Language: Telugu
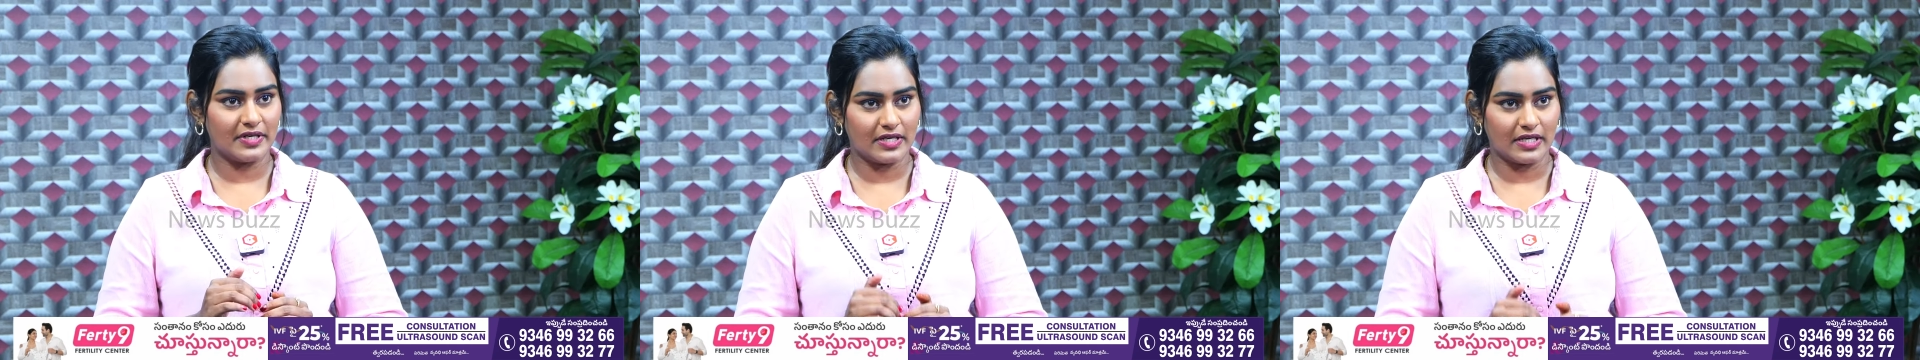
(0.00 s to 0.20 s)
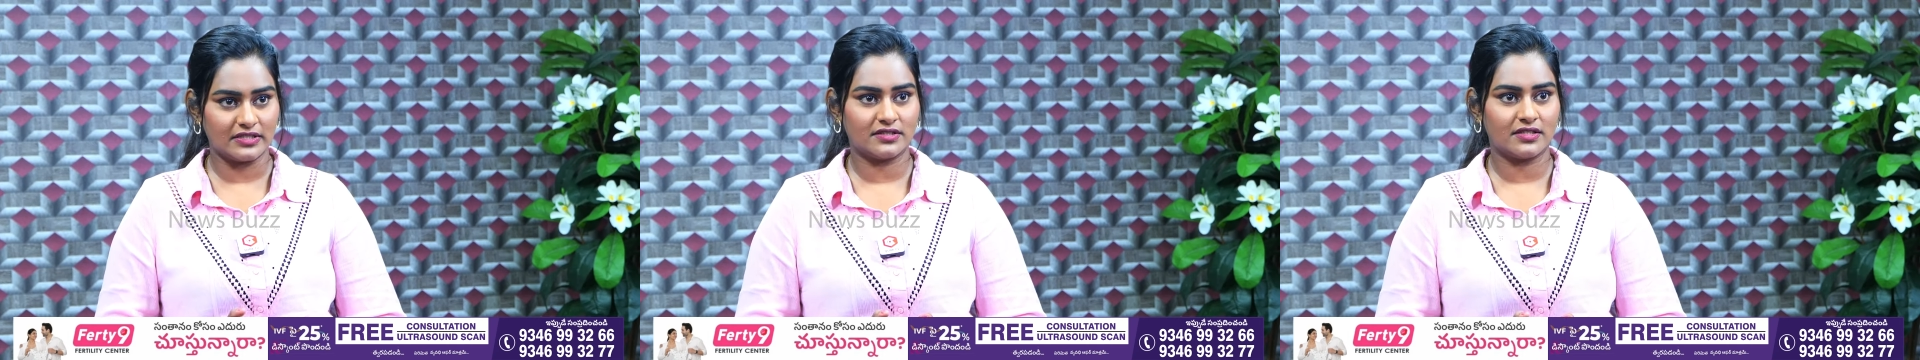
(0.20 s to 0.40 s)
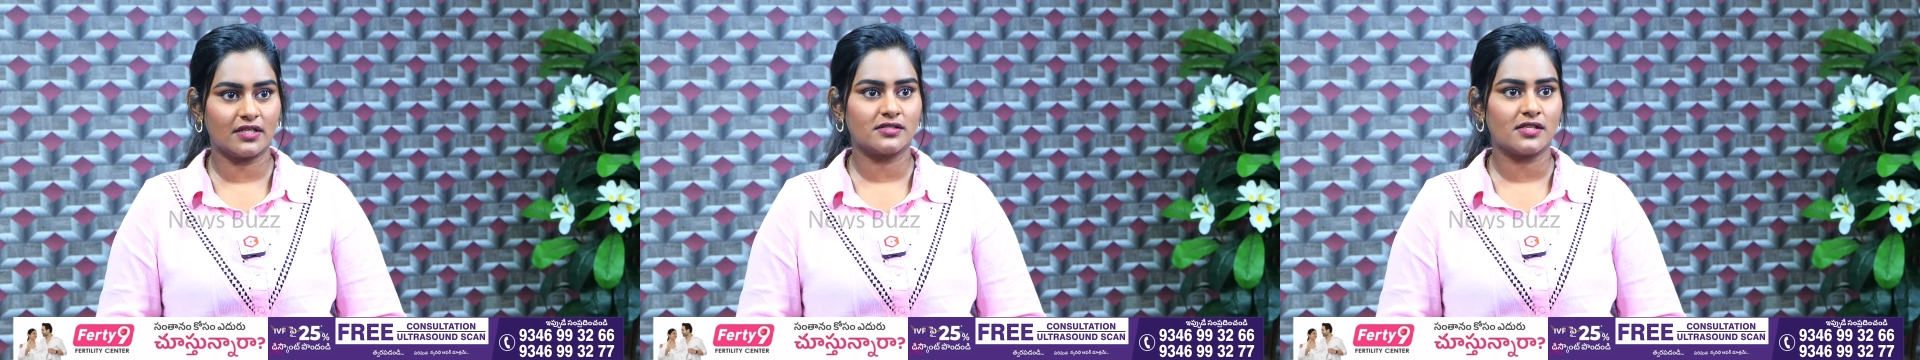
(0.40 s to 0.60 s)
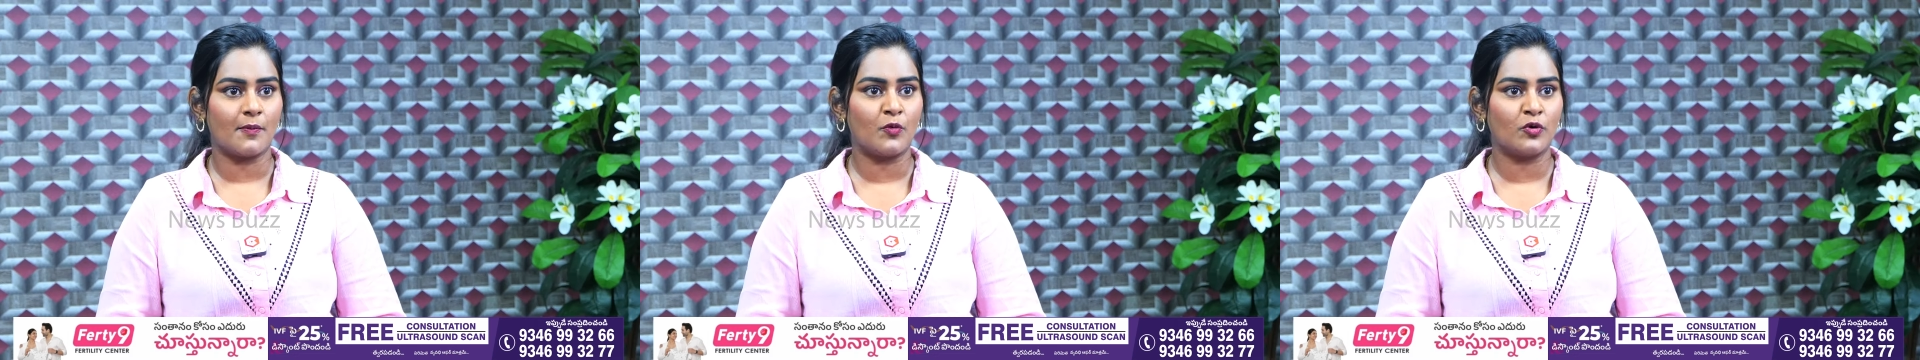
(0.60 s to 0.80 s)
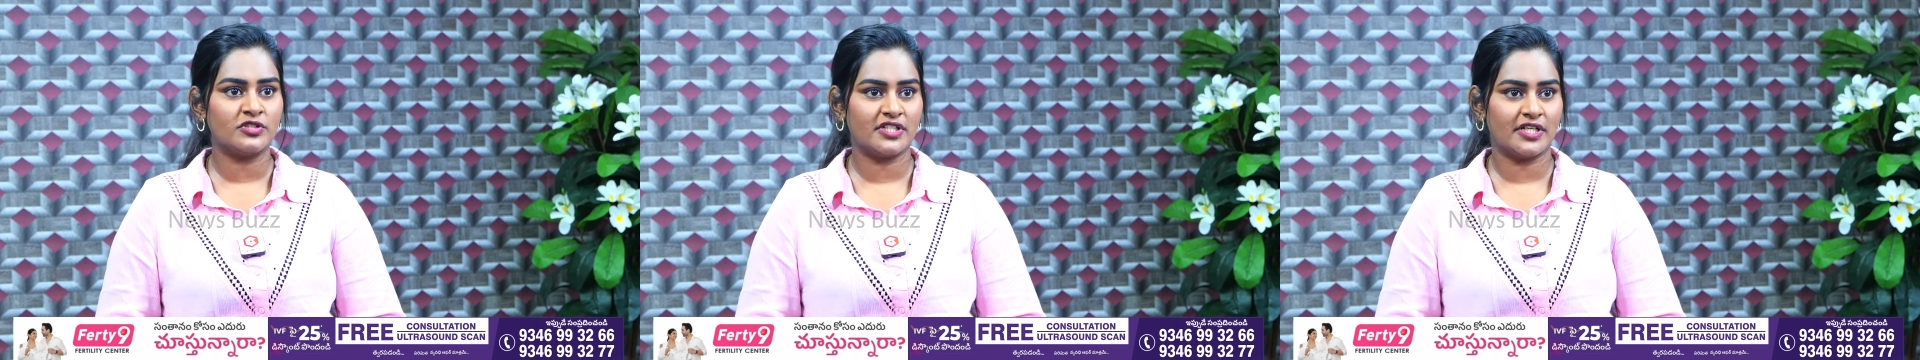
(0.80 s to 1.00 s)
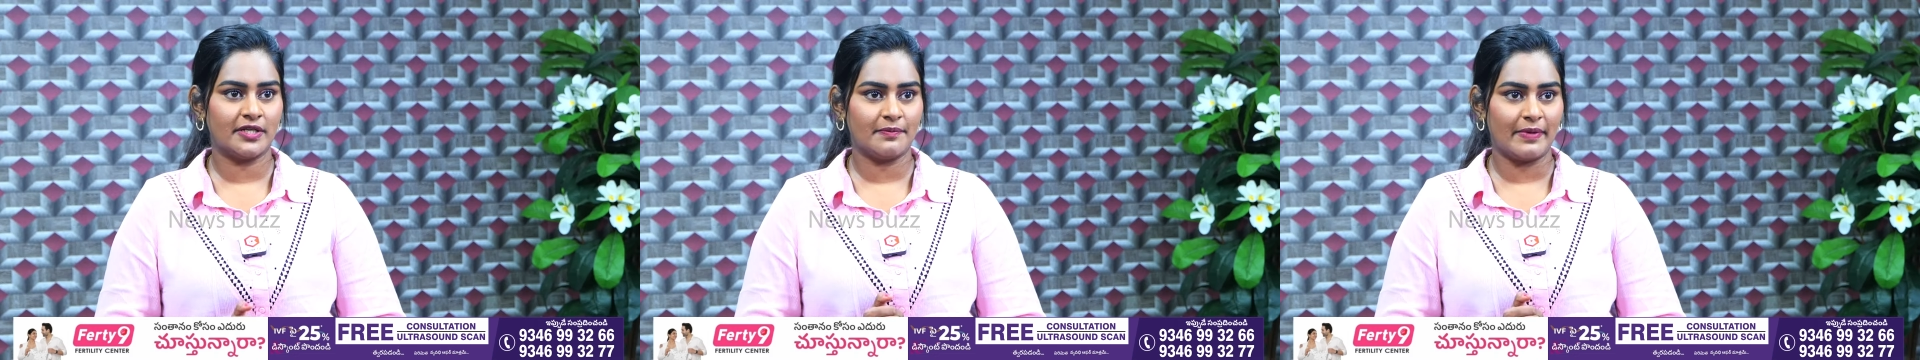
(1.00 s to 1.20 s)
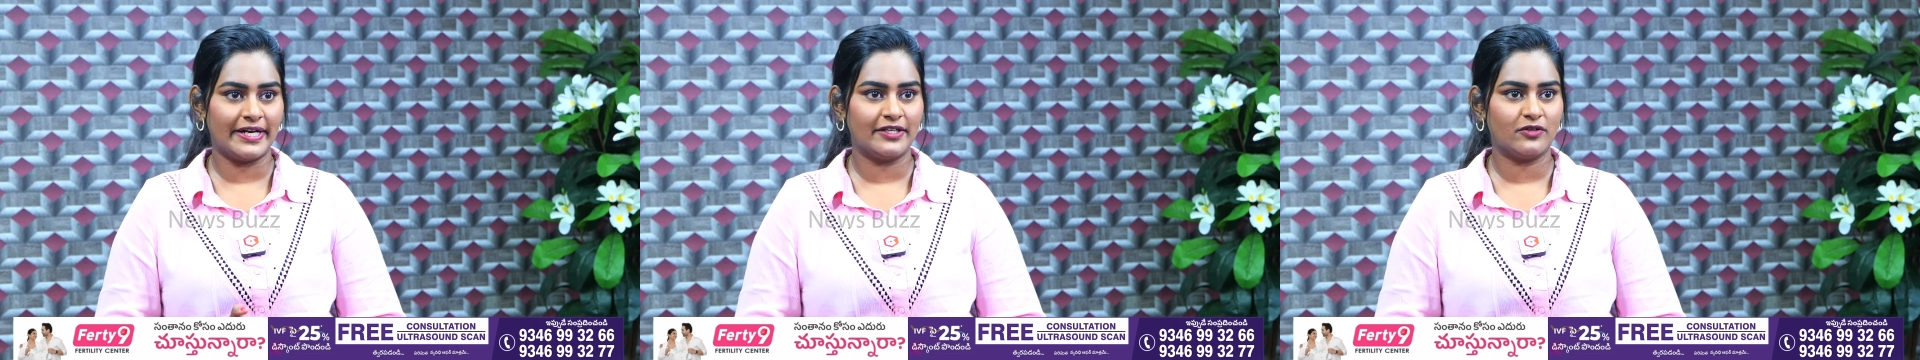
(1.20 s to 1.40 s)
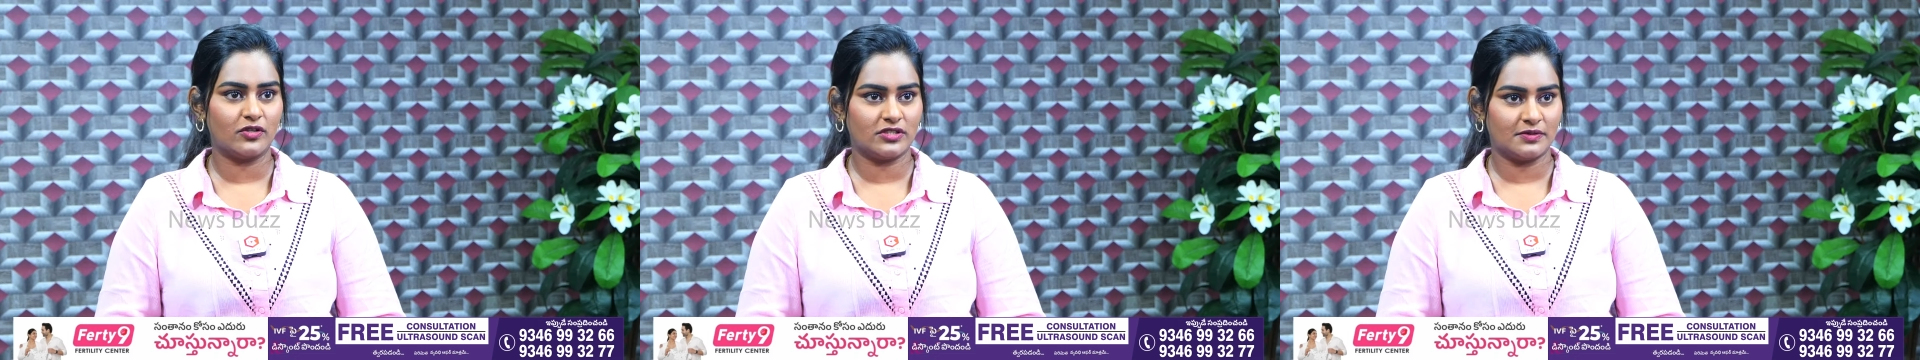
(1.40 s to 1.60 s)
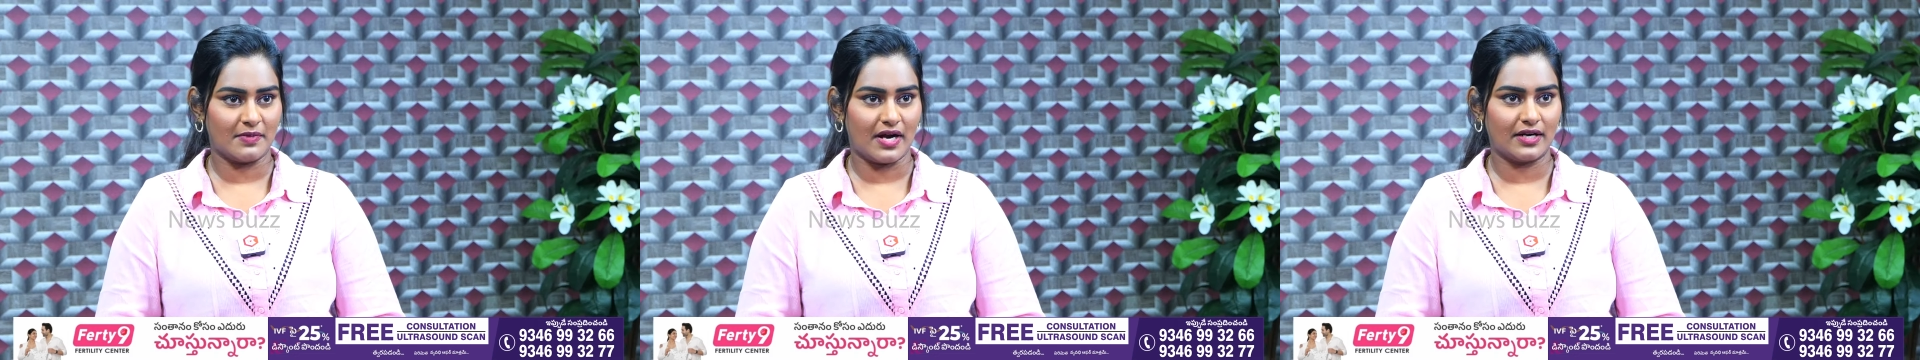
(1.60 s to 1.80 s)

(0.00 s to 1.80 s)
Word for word: మీరు ఖచ్చితంగా సపోర్ట్ చేయండి బయటకు వచ్చి